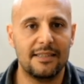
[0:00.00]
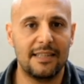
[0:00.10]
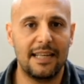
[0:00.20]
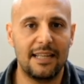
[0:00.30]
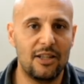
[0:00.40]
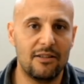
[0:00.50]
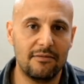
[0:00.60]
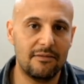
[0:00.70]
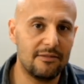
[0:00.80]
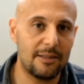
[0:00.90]
Eh, e,
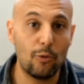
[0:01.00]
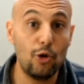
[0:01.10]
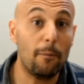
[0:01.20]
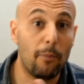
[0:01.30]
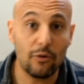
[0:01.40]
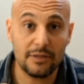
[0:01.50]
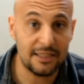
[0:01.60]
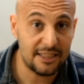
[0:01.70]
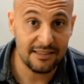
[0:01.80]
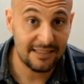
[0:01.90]
diciamo, gli opposti
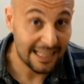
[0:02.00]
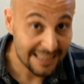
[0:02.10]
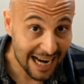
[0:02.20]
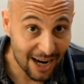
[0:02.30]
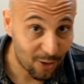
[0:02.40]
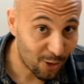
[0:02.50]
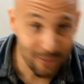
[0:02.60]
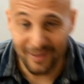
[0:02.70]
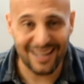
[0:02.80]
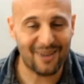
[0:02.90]
si, si attraggono,
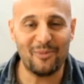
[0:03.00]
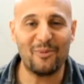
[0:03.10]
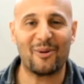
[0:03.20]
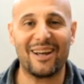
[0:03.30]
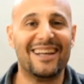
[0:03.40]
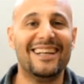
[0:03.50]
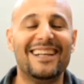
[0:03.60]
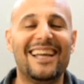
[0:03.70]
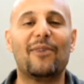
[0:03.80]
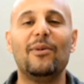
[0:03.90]
perché comunque,
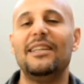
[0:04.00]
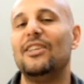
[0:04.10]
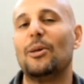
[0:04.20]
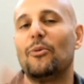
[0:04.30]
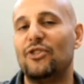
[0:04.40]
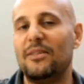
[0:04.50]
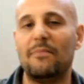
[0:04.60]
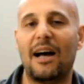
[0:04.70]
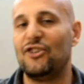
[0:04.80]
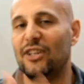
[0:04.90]
e quindi diciamo, si
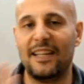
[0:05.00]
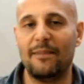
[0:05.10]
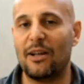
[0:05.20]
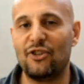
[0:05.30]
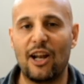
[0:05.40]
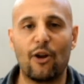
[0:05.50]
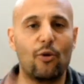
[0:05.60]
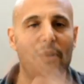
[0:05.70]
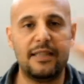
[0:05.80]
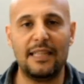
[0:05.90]
immagina nell'immaginario
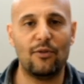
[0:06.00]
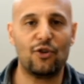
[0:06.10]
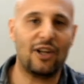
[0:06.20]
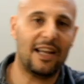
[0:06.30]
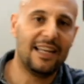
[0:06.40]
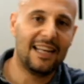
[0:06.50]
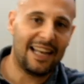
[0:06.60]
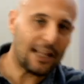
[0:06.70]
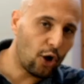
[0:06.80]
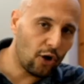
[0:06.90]
collettivo c'è
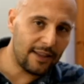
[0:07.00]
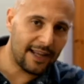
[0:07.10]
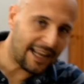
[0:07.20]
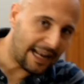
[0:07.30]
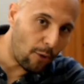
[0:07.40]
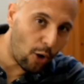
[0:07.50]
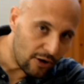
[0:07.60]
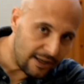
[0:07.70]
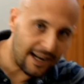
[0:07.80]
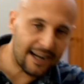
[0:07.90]
la donna che è la
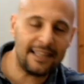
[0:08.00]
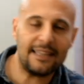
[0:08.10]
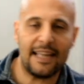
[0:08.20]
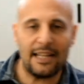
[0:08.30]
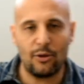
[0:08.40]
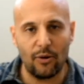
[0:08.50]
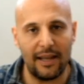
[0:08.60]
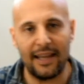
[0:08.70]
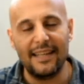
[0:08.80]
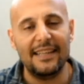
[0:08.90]
moglie, l'architetto,
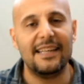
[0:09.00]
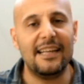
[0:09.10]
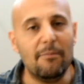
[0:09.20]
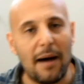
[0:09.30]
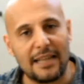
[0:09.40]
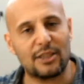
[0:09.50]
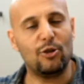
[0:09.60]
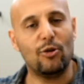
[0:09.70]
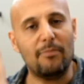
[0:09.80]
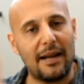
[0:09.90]
e il
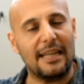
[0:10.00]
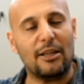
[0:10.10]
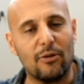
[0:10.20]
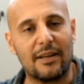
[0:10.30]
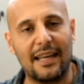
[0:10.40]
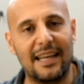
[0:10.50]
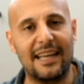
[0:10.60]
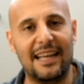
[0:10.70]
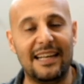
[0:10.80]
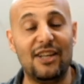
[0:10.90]
maschio, il marito che
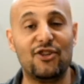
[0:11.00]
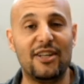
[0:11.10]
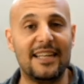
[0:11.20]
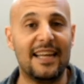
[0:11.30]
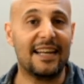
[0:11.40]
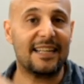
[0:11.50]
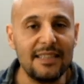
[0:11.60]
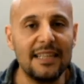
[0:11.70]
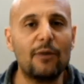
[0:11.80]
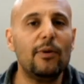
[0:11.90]
è l'ingegnere.
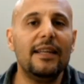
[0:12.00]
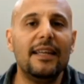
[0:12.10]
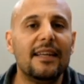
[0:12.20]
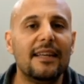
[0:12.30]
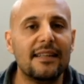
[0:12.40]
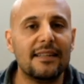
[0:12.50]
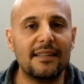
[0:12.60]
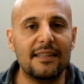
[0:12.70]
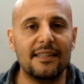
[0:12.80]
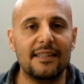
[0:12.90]
E quindi
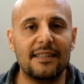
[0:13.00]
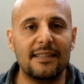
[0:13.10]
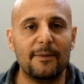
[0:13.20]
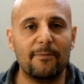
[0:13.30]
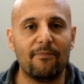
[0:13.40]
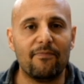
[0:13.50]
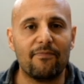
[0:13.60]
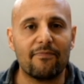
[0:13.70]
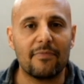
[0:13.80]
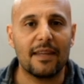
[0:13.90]
ehm,
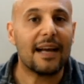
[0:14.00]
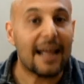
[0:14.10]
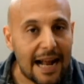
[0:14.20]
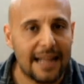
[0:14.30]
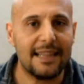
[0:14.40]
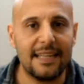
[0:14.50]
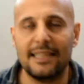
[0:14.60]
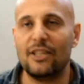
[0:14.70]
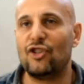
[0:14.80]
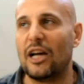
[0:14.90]
grande,
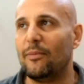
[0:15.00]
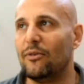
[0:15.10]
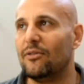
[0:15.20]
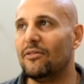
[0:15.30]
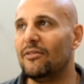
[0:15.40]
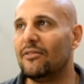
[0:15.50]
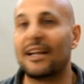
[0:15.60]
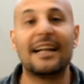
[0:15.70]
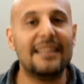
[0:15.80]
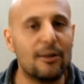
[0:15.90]
diciamo,
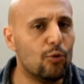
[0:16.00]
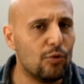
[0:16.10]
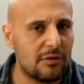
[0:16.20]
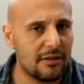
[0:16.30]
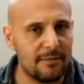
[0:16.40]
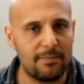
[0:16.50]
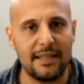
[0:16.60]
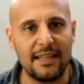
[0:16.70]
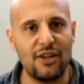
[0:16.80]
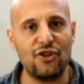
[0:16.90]
grande gusto nel
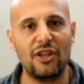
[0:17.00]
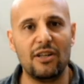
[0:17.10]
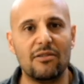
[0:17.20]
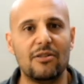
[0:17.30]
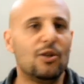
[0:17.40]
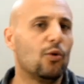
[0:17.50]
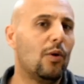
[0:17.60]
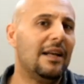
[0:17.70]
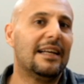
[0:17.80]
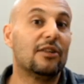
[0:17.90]
prendere in giro
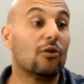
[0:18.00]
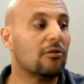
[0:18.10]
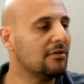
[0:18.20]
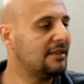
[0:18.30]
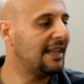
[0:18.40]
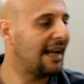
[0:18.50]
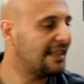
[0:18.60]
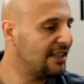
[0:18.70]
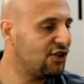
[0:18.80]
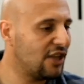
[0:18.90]
quelli che sono
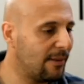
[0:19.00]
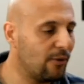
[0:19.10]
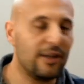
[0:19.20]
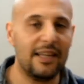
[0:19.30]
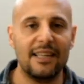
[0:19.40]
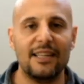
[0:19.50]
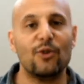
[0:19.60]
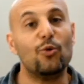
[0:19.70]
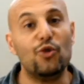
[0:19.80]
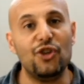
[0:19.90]
considerati diciamo, i,
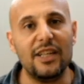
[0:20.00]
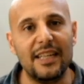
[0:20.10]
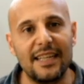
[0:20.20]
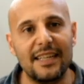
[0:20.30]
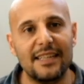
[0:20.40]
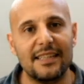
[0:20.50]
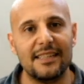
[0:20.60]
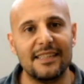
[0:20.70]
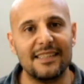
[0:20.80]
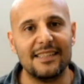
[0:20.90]
cugini,
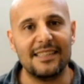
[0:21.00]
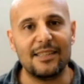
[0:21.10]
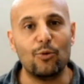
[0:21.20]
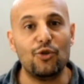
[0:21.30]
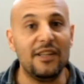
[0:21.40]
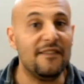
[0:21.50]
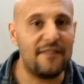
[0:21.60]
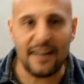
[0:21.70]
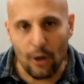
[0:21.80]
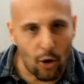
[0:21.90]
eh, i cugini
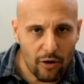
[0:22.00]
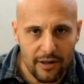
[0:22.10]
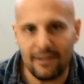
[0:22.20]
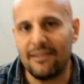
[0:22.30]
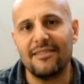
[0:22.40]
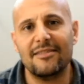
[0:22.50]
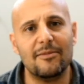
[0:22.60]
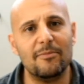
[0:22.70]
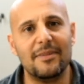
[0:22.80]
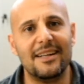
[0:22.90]
inferiori, no?